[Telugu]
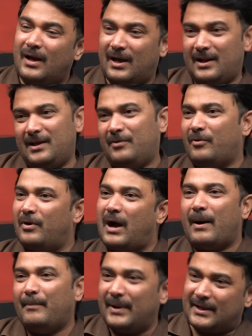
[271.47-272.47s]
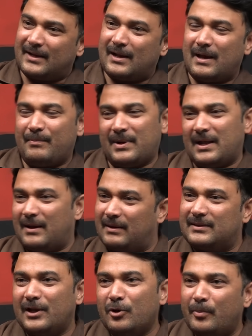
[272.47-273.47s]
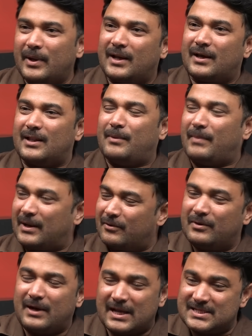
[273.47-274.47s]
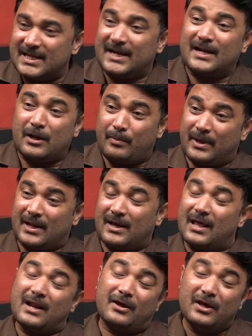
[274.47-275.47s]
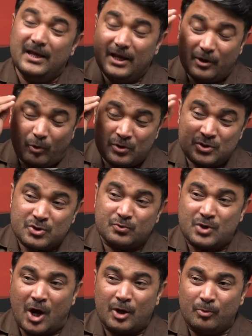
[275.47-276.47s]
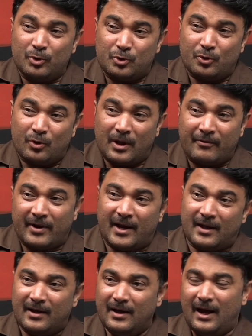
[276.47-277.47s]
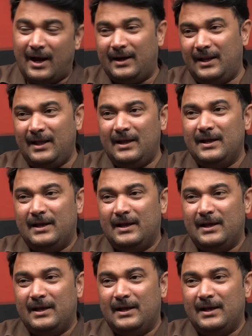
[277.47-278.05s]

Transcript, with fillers: అరే బిడ్డ మన తెలుగు బిడ్డ కదా మనకు రాజశేఖర్ గారి బిడ్డ కదా అని కొంచెం సానుభూతులు ఎవరైనా అంటే